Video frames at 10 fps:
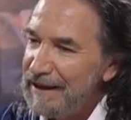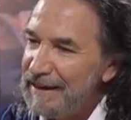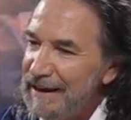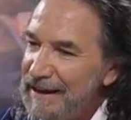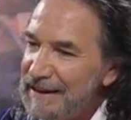
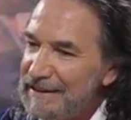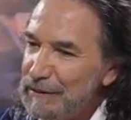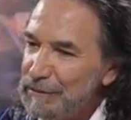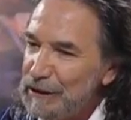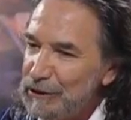Dejé de hacer
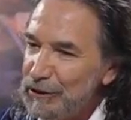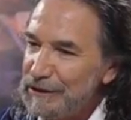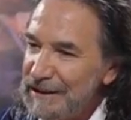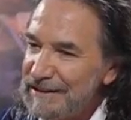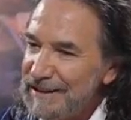muchas
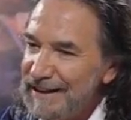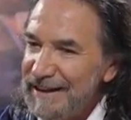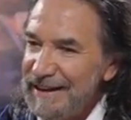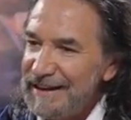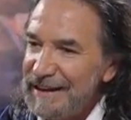cosas
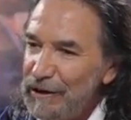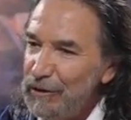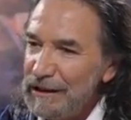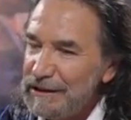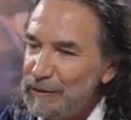que no
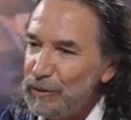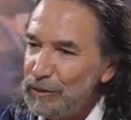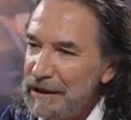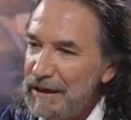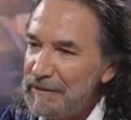las
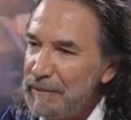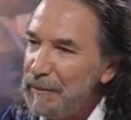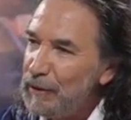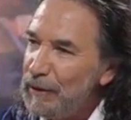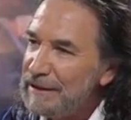disfrutaba,
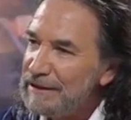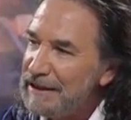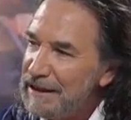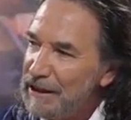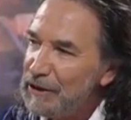pero el
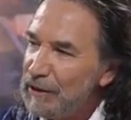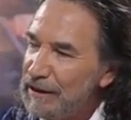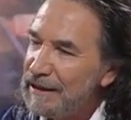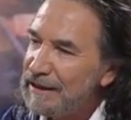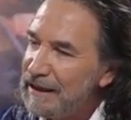escenario, el,
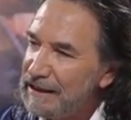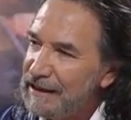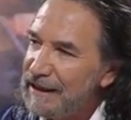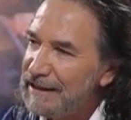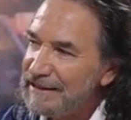
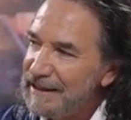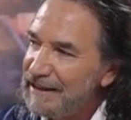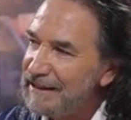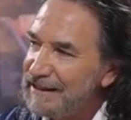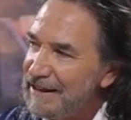cantar, el
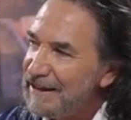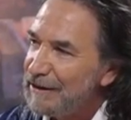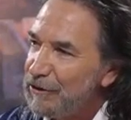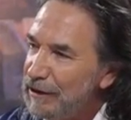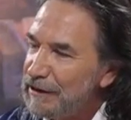seguir
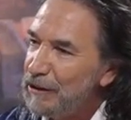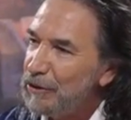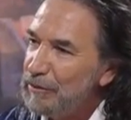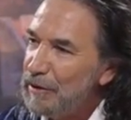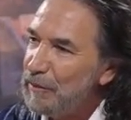conectado
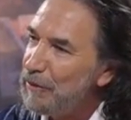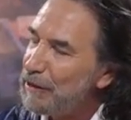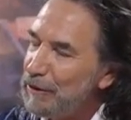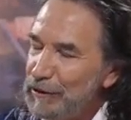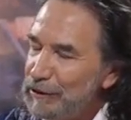con mi
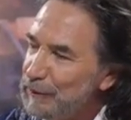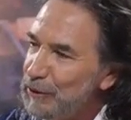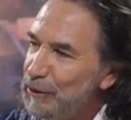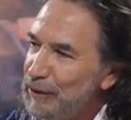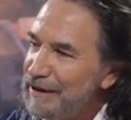público, lo
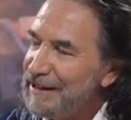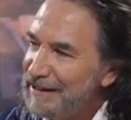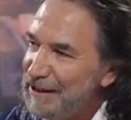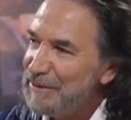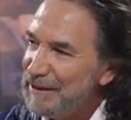disfruto cada
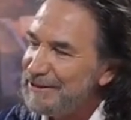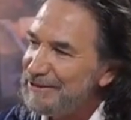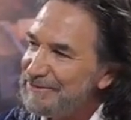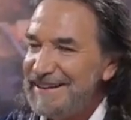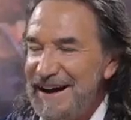día más.
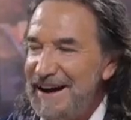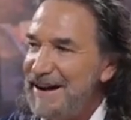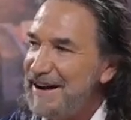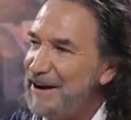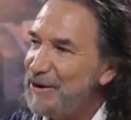
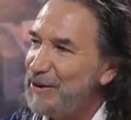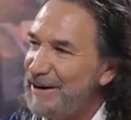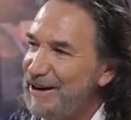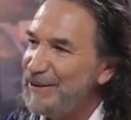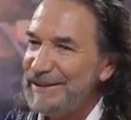Claro,
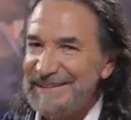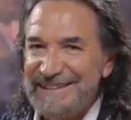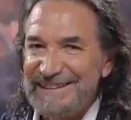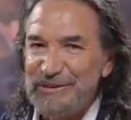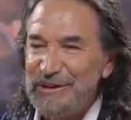claro que sí,
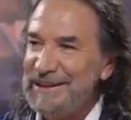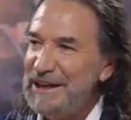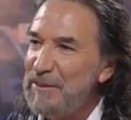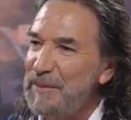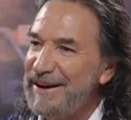estoy
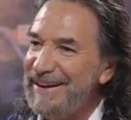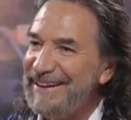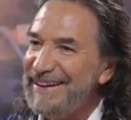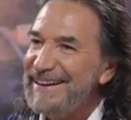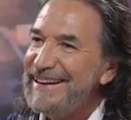siempre
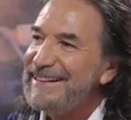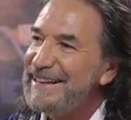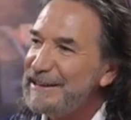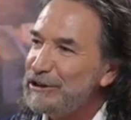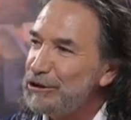
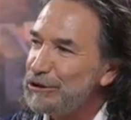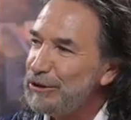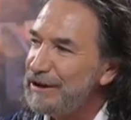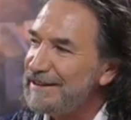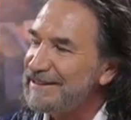deseoso
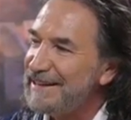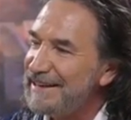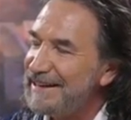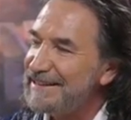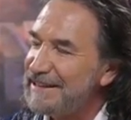ya de estar en
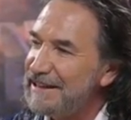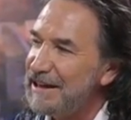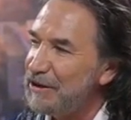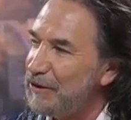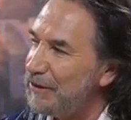el
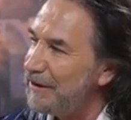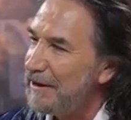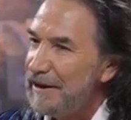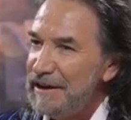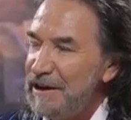escenario
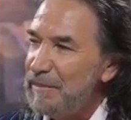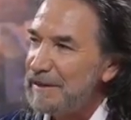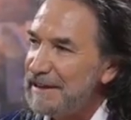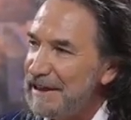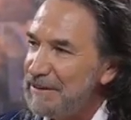y
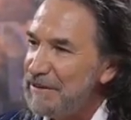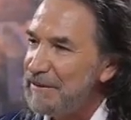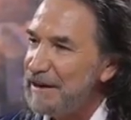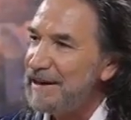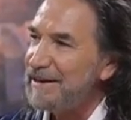empezar a
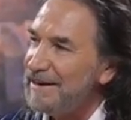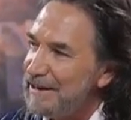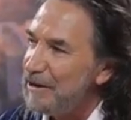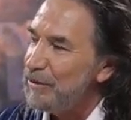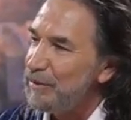vibrar
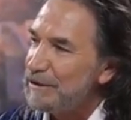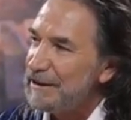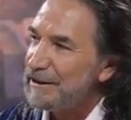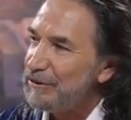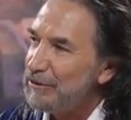pues
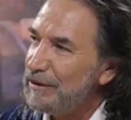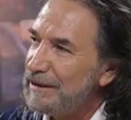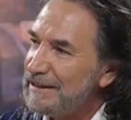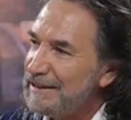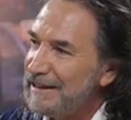eh, con todas
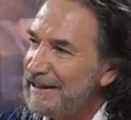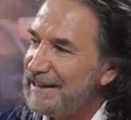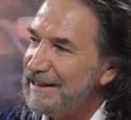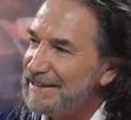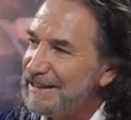las
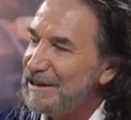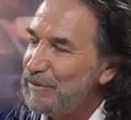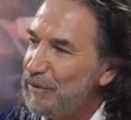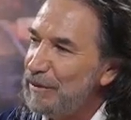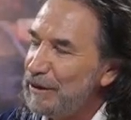energías del,
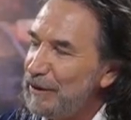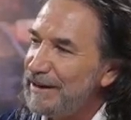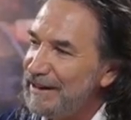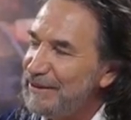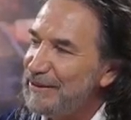público
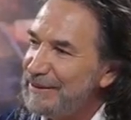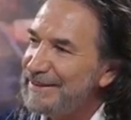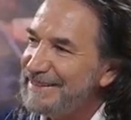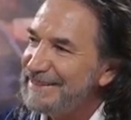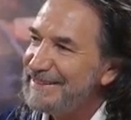aquí, ¿no?
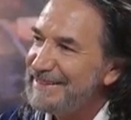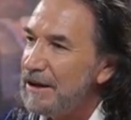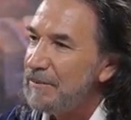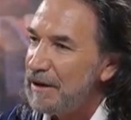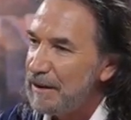
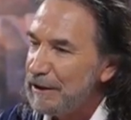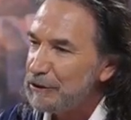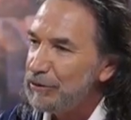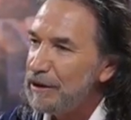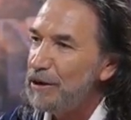Para mí es
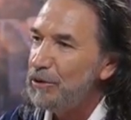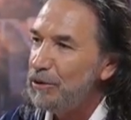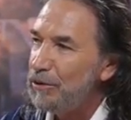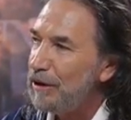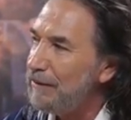un gran
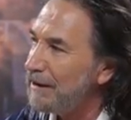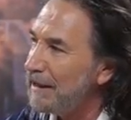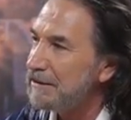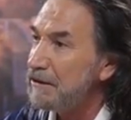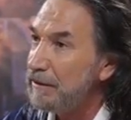honor, la verdad,
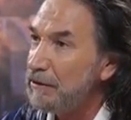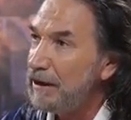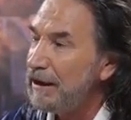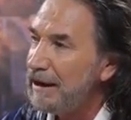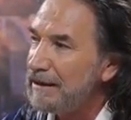estaba viendo
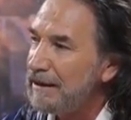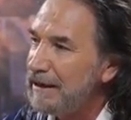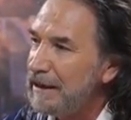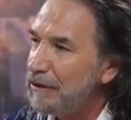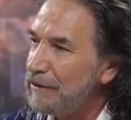la
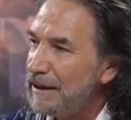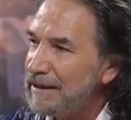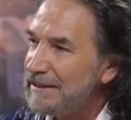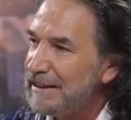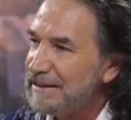cartelera con
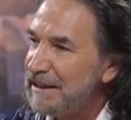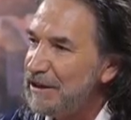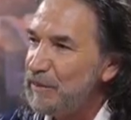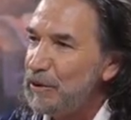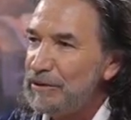artistas tan
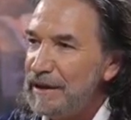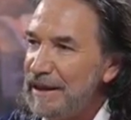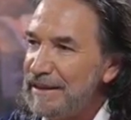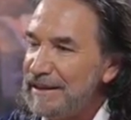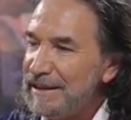
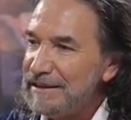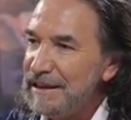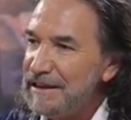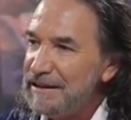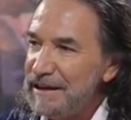importantes,
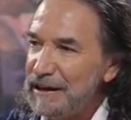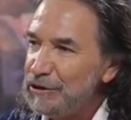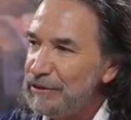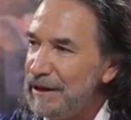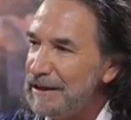tan
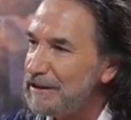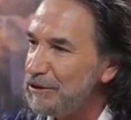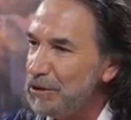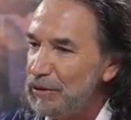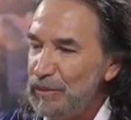internacionales de
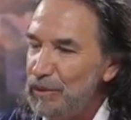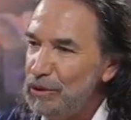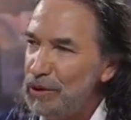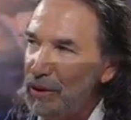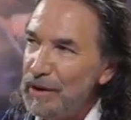todo el
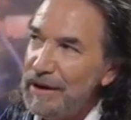mundo